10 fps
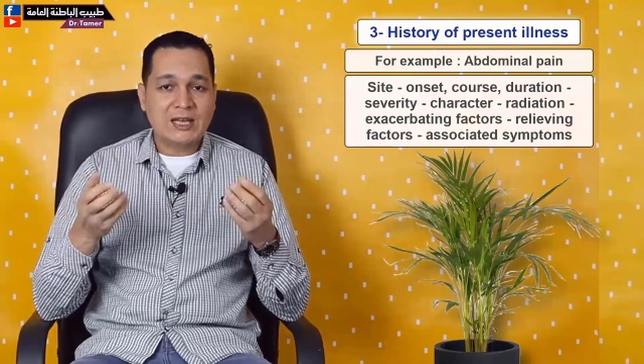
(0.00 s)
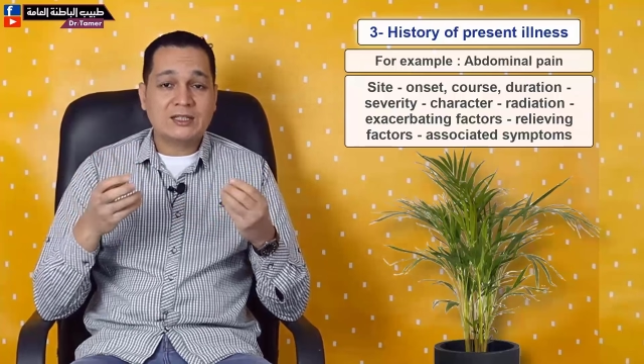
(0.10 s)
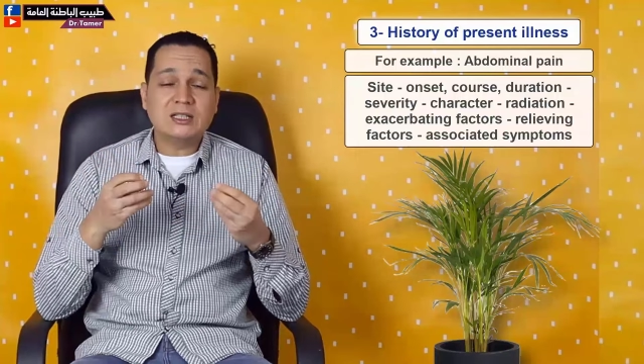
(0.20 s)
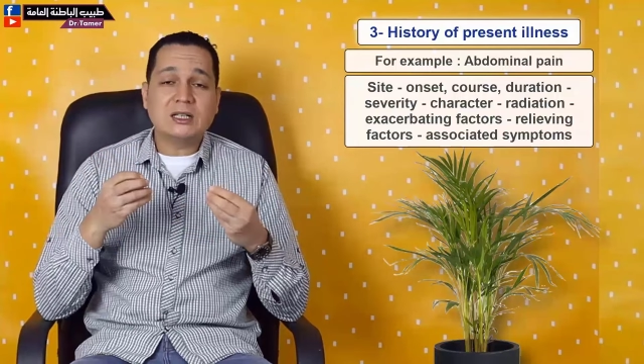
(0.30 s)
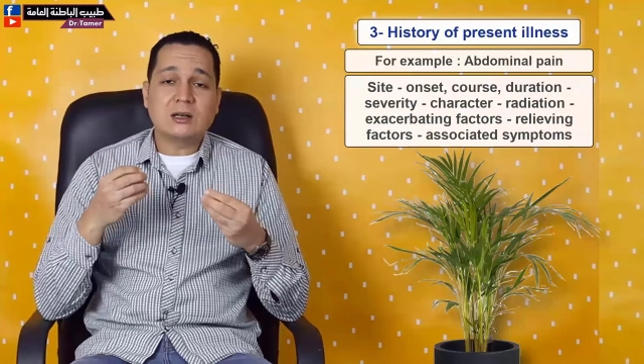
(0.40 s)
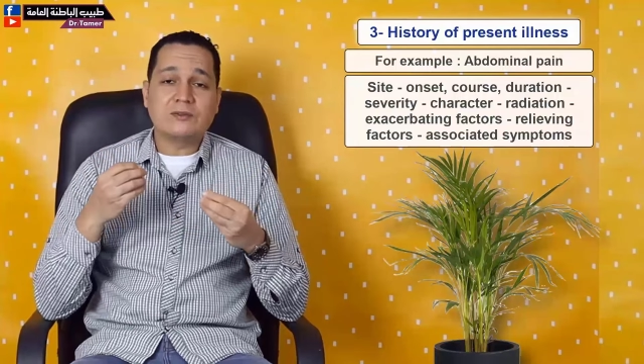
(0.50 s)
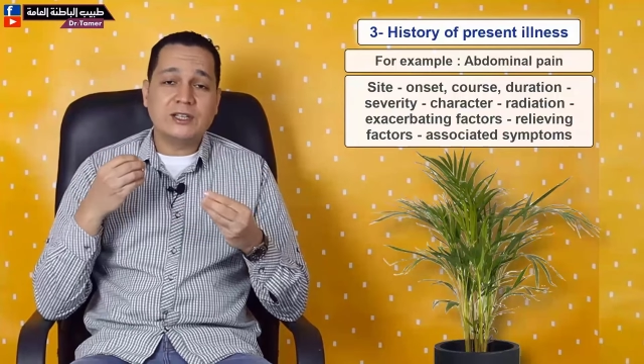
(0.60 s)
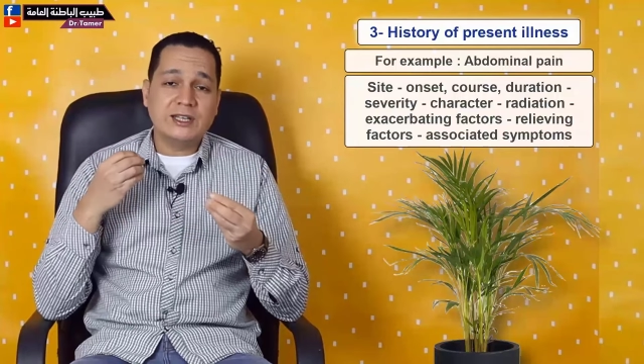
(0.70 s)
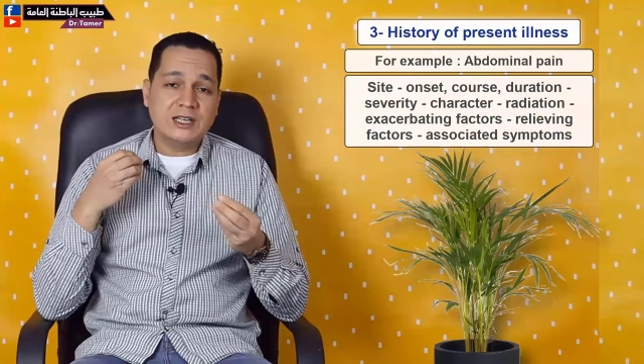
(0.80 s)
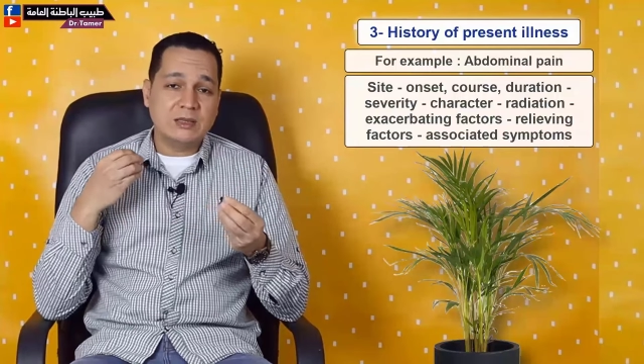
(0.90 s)
نعرف
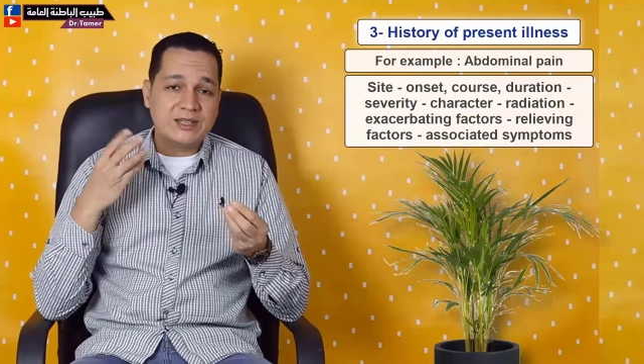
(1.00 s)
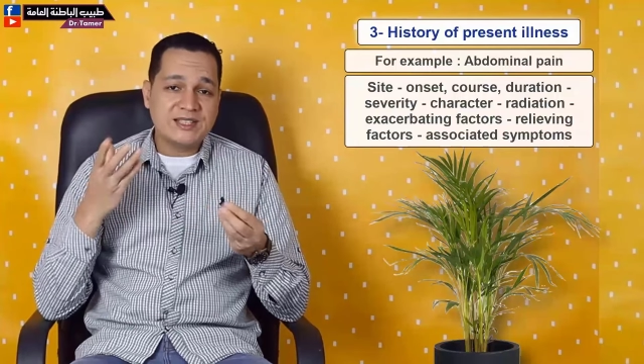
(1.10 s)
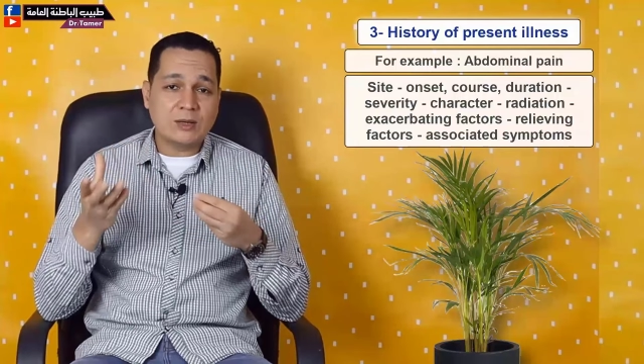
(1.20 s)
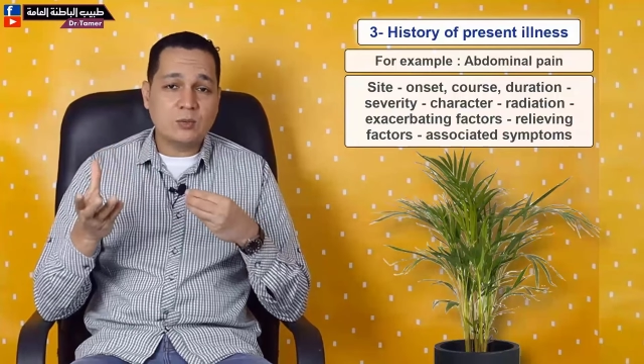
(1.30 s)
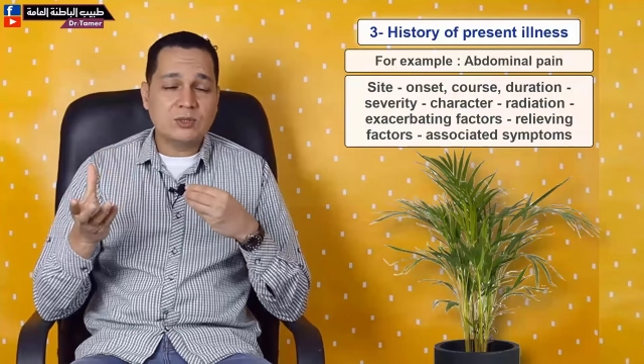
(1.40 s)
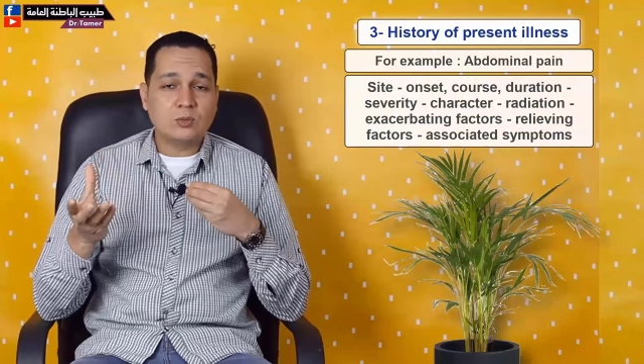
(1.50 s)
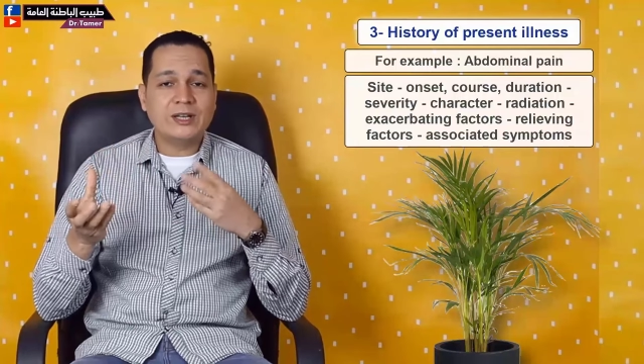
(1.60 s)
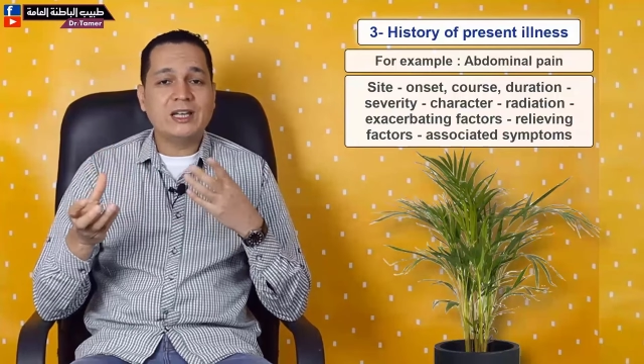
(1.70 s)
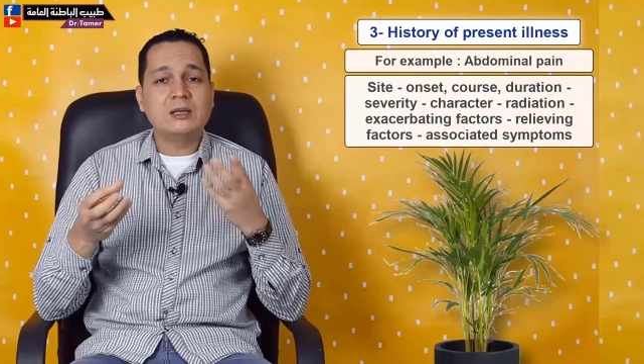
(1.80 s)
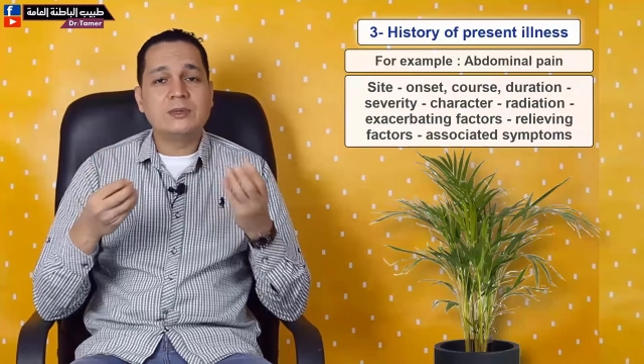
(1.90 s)
إيه اللي بيزود
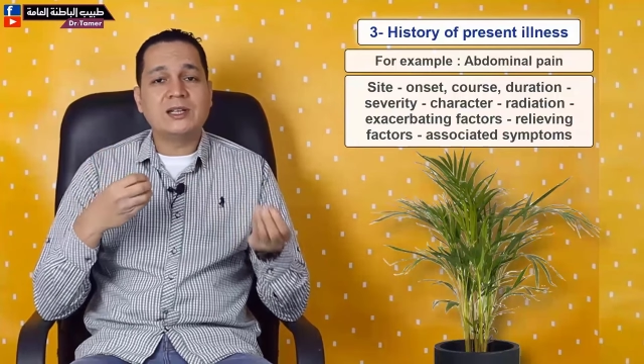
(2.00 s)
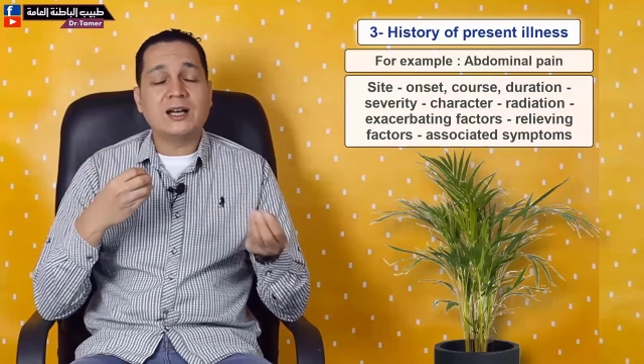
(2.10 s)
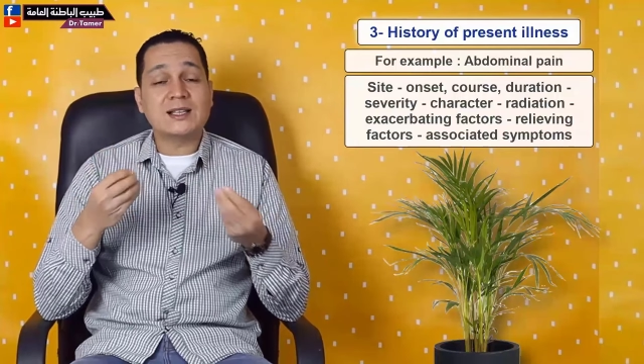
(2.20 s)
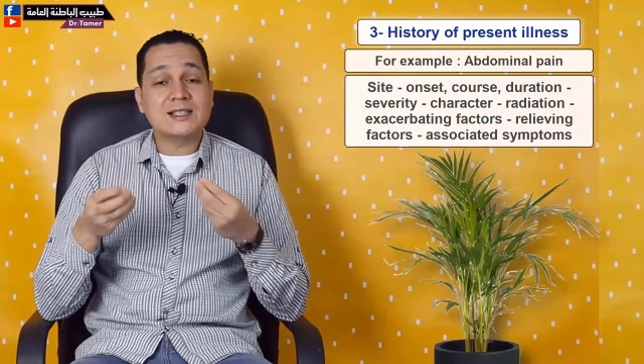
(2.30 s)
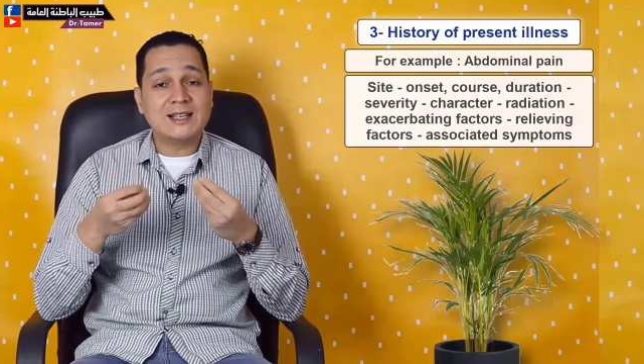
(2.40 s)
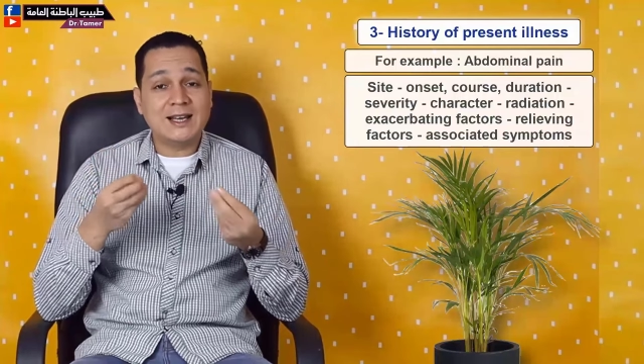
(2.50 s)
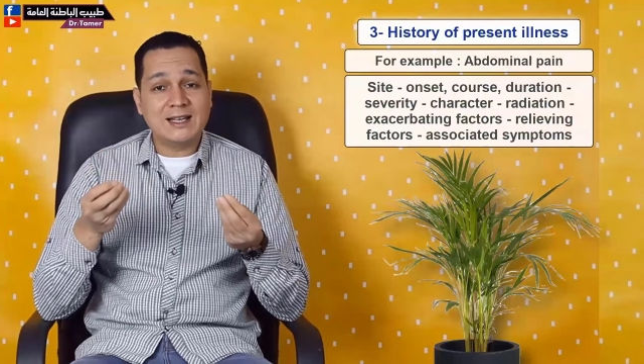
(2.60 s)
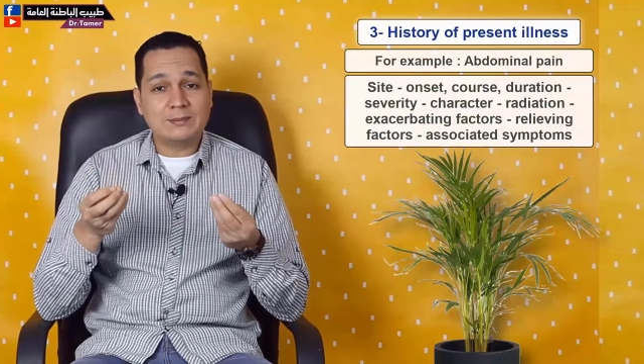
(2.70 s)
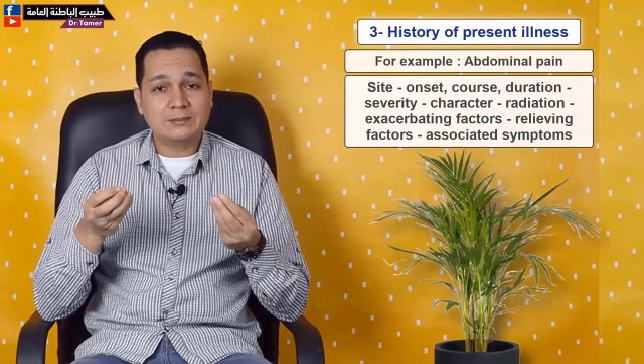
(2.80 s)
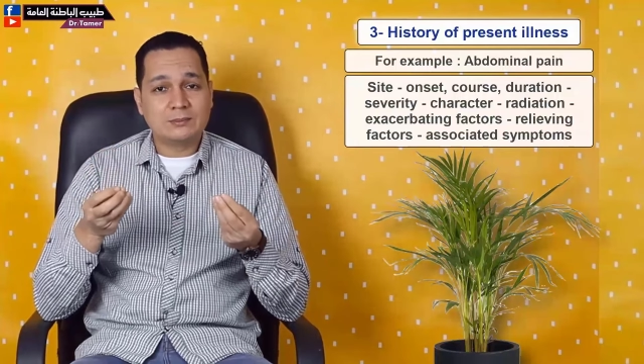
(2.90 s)
وإيه اللي بينقص
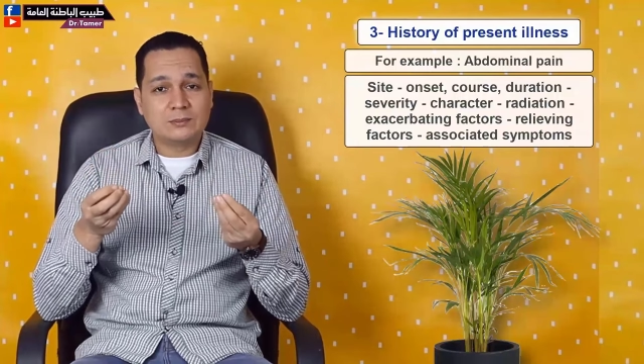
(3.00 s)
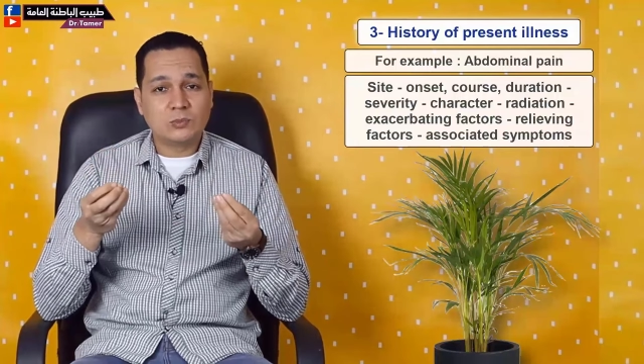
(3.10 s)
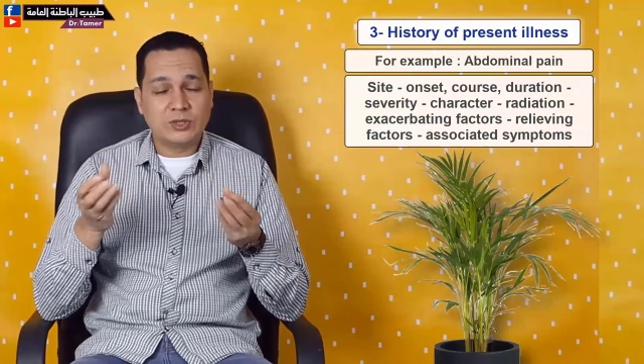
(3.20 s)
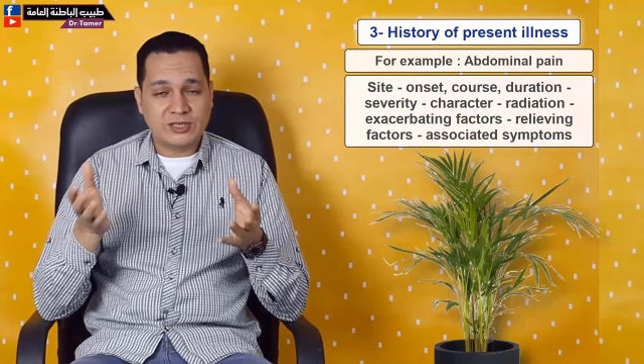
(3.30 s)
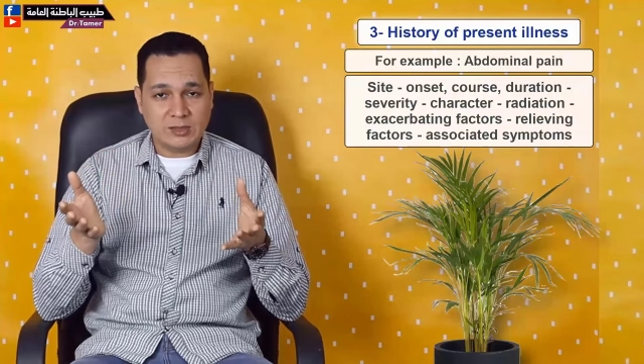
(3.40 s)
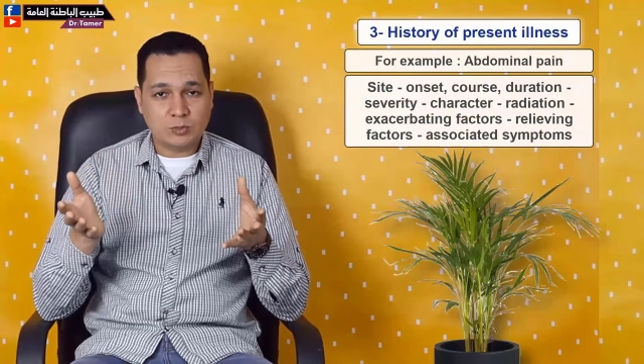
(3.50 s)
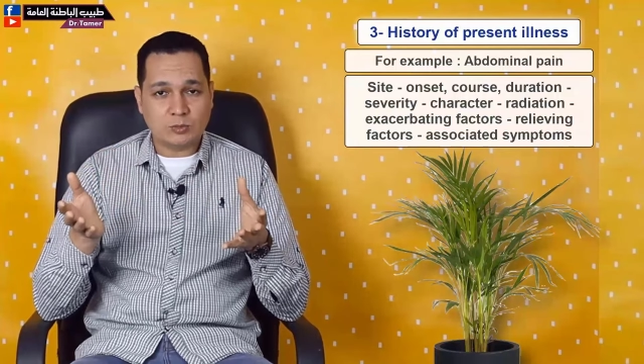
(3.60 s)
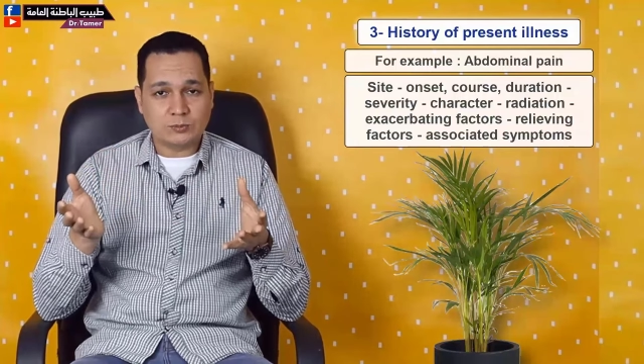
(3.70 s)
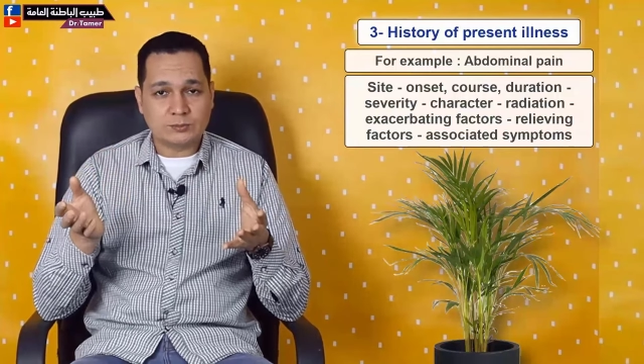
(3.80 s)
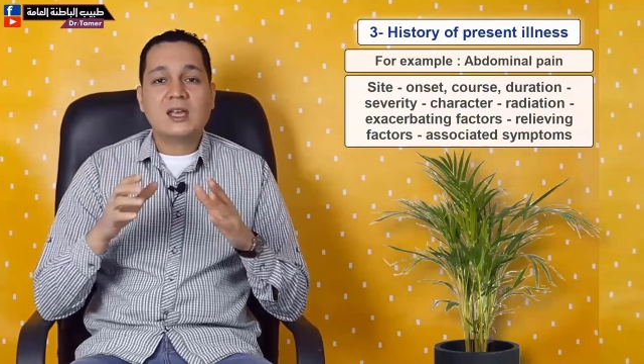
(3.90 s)
الألم ونكتبه